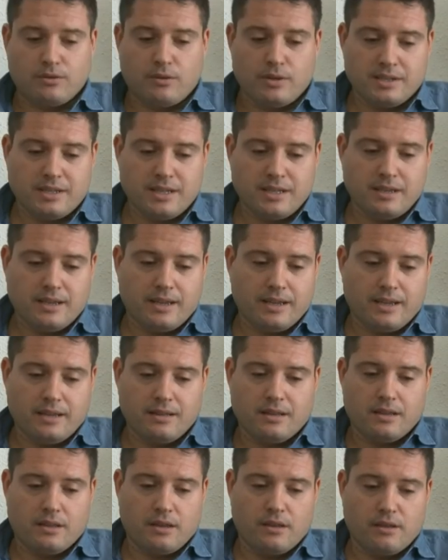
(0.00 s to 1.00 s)
Socialista hay
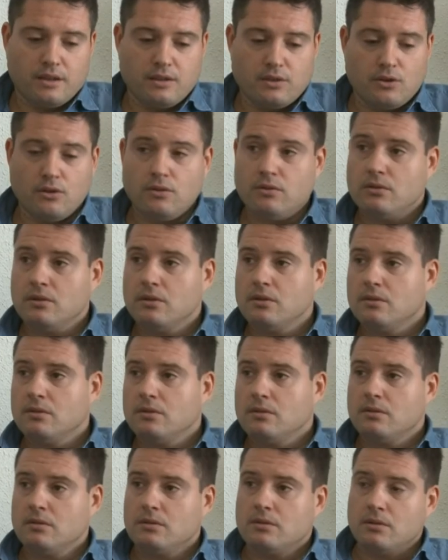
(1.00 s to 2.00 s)
gente de centro,
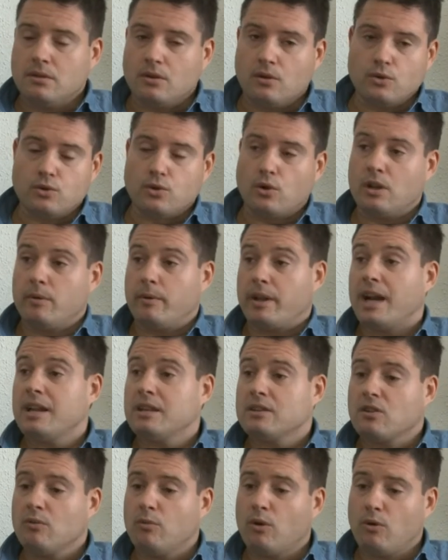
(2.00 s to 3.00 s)
incluso
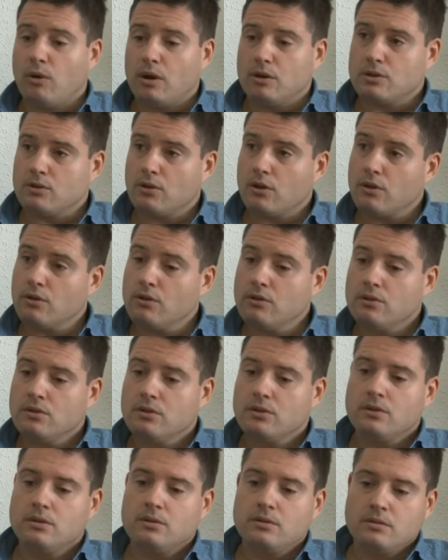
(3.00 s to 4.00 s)
liberales como Juan Luis Gordo,
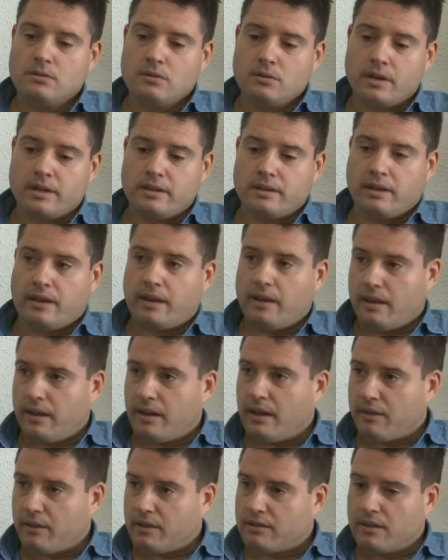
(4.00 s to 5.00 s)
gente que
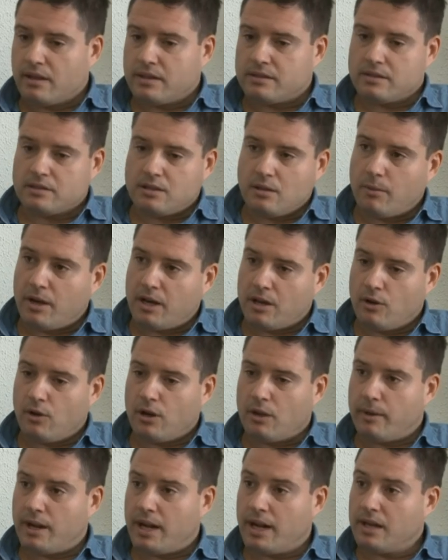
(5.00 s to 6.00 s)
acepta el sistema
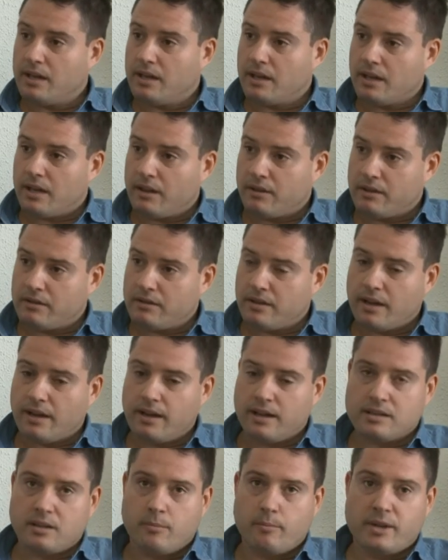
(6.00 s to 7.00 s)
neoliberal y que acepta que
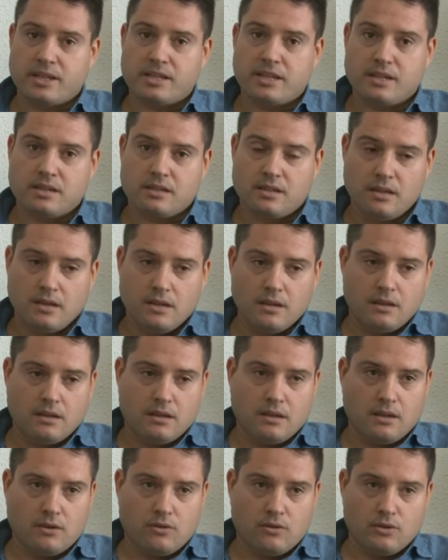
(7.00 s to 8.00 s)
las empresas
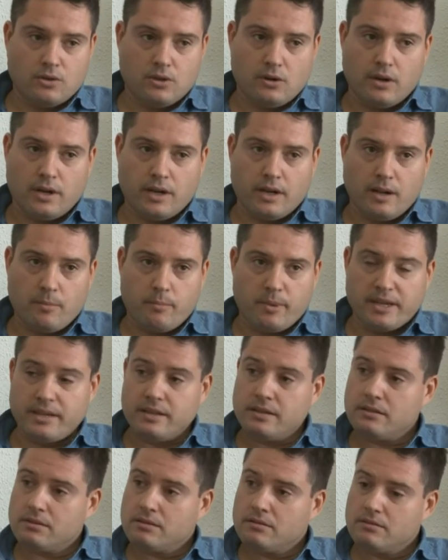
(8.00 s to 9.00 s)
eh, controlen el
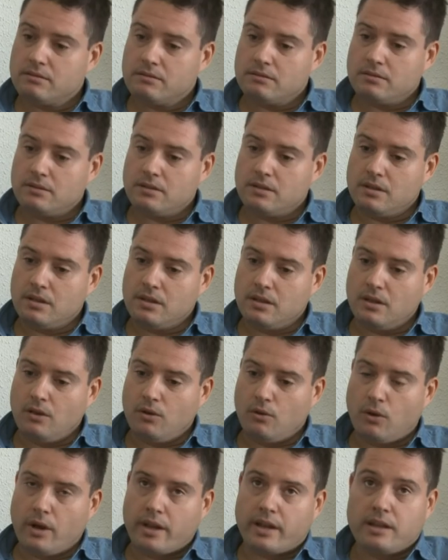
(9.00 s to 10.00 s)
país, y
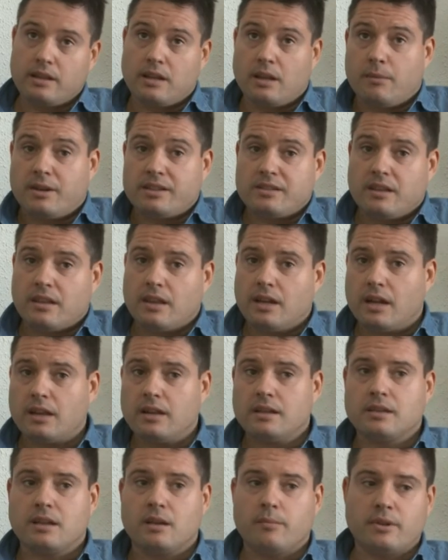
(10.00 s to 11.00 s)
luego hay gente más de
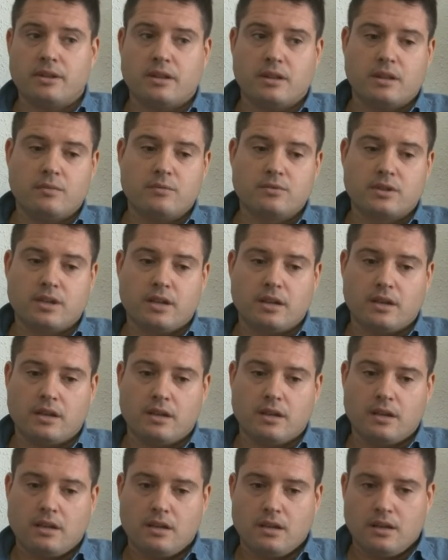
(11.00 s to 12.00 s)
izquierdas que pretendemos
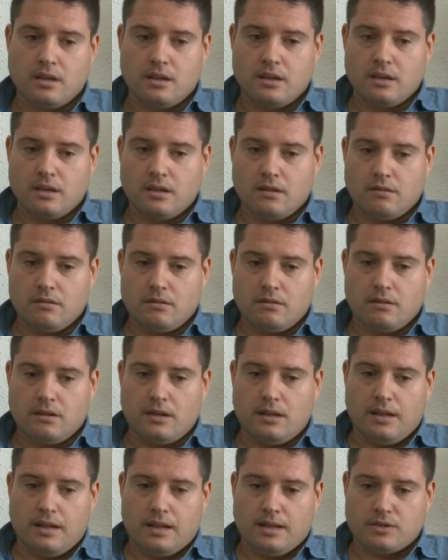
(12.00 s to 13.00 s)
que
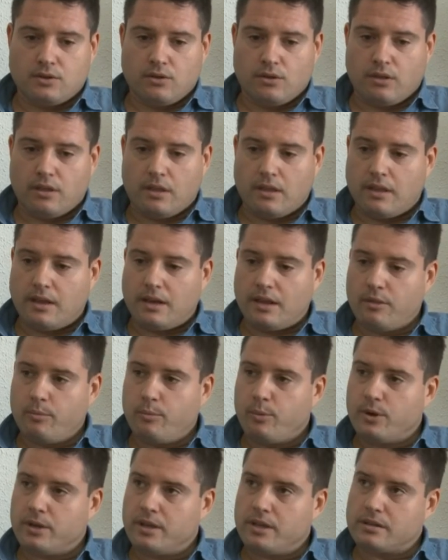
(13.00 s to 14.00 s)
la sociedad
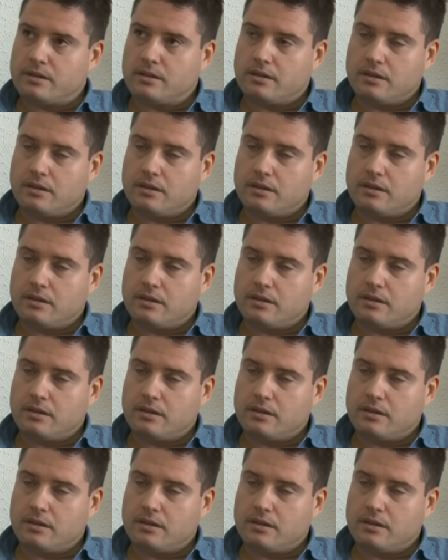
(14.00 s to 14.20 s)
pues